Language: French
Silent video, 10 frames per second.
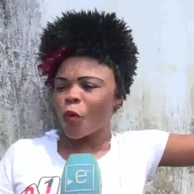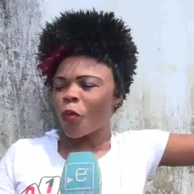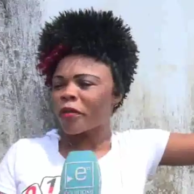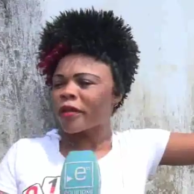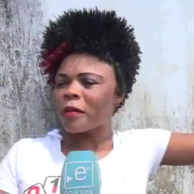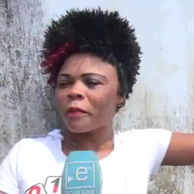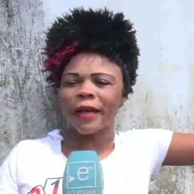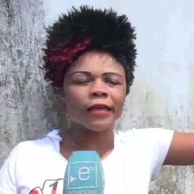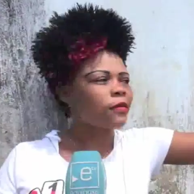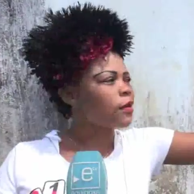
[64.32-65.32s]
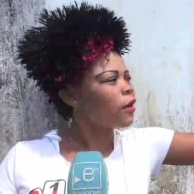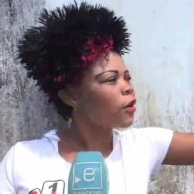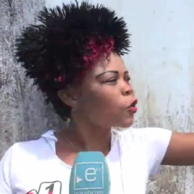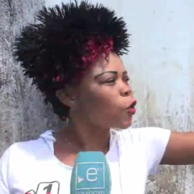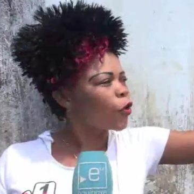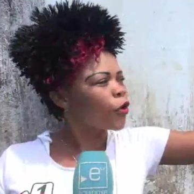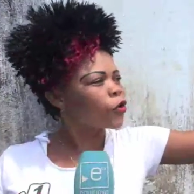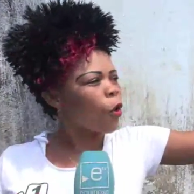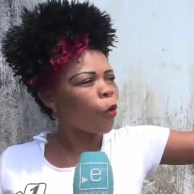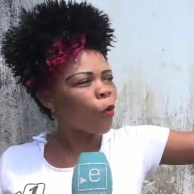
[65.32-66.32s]
Tout le monde qui passe, chacun sort
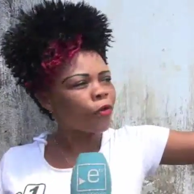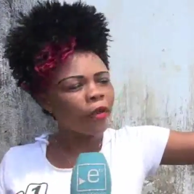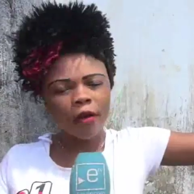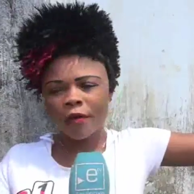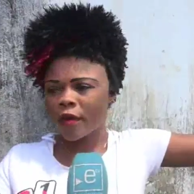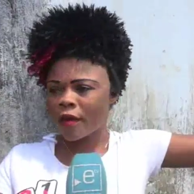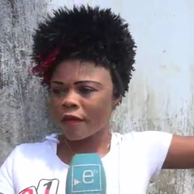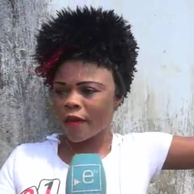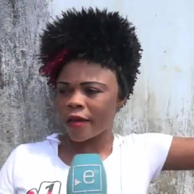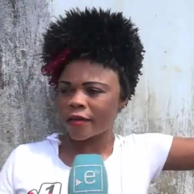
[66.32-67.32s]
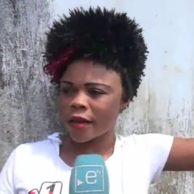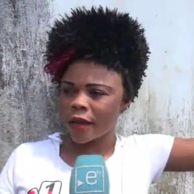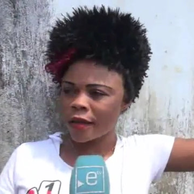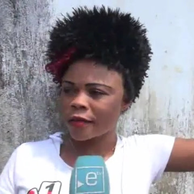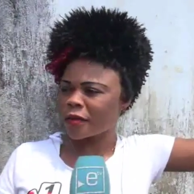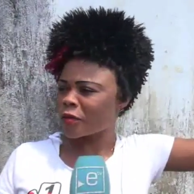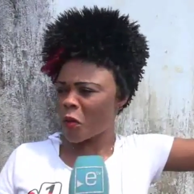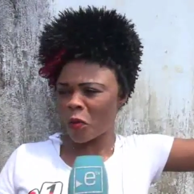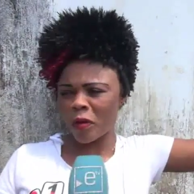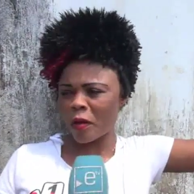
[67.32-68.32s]
de son côté, on vient verser, je
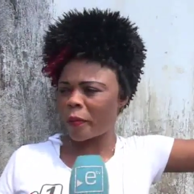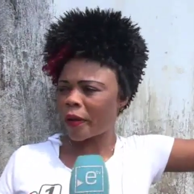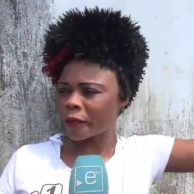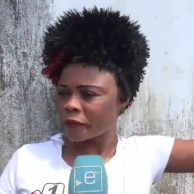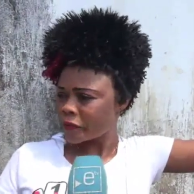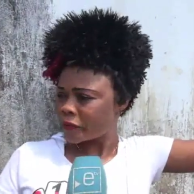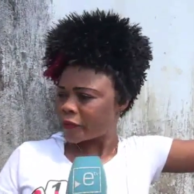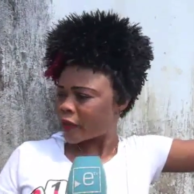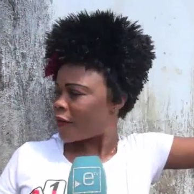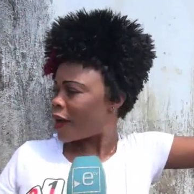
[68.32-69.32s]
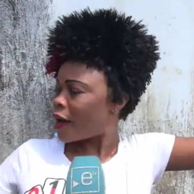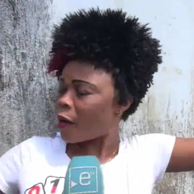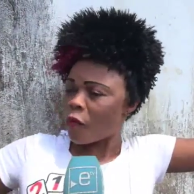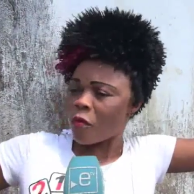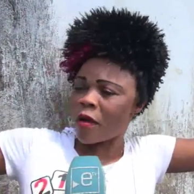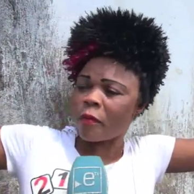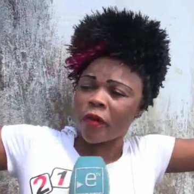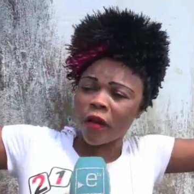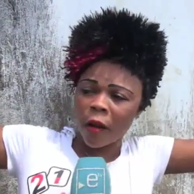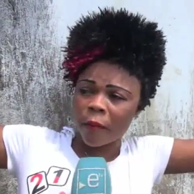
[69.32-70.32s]
ne comprends pas. Voilà la poubelle
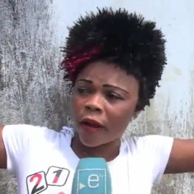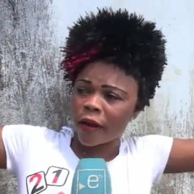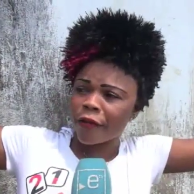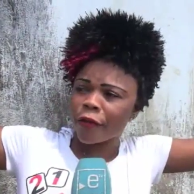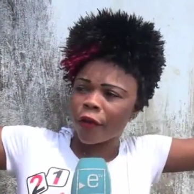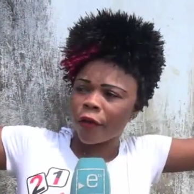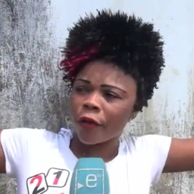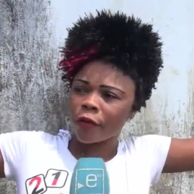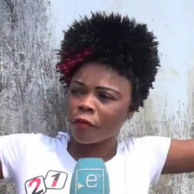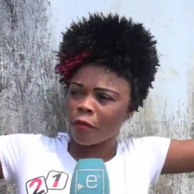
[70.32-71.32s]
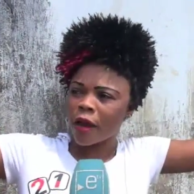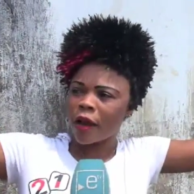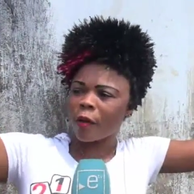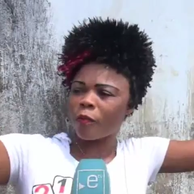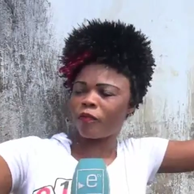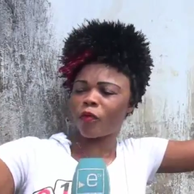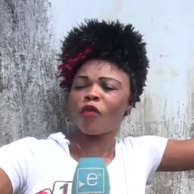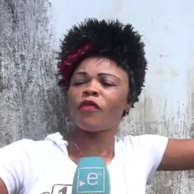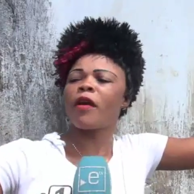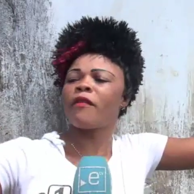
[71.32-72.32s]
pleine la main, à l'intérieur, mais
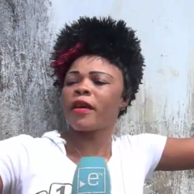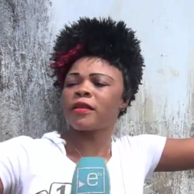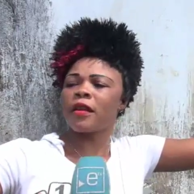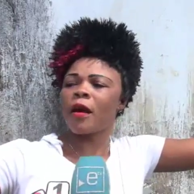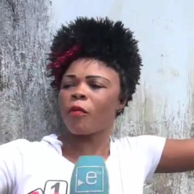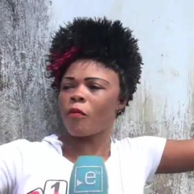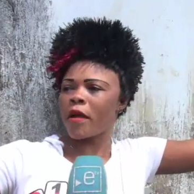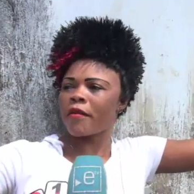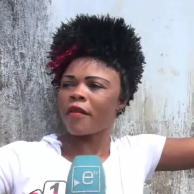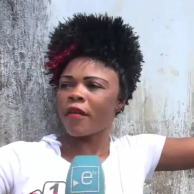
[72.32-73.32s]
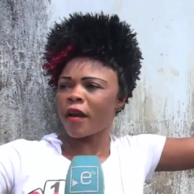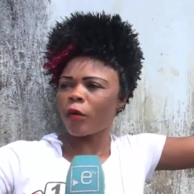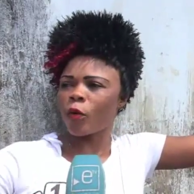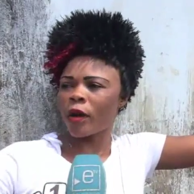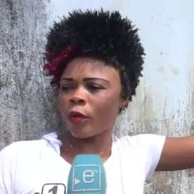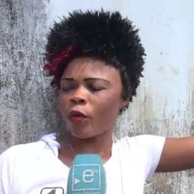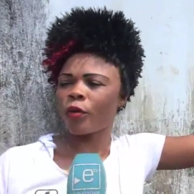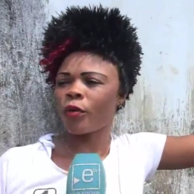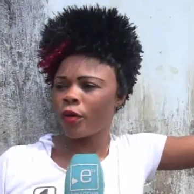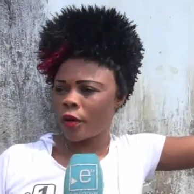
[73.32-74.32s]
on vient verser la poubelle devant
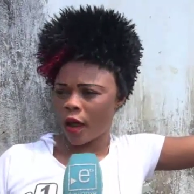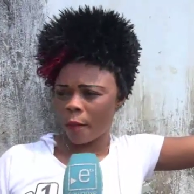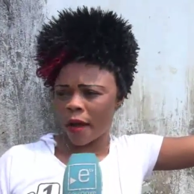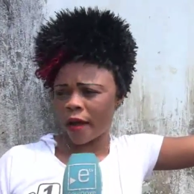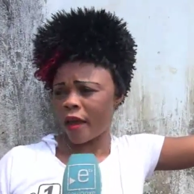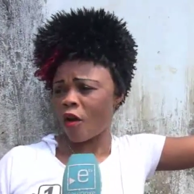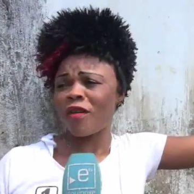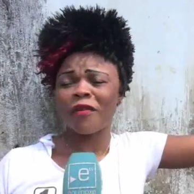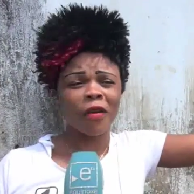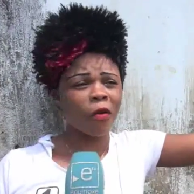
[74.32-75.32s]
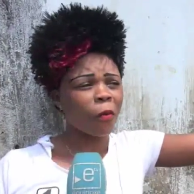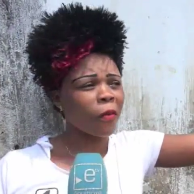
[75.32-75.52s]
la barrière, on va faire